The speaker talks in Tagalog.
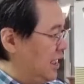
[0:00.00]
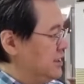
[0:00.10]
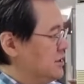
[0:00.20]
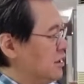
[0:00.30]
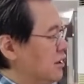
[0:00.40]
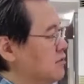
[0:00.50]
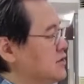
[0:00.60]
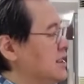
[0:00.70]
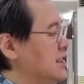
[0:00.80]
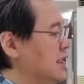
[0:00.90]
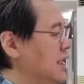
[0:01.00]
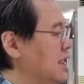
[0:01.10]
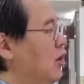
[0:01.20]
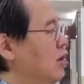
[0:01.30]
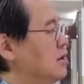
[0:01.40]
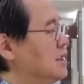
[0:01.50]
Danger of sitting all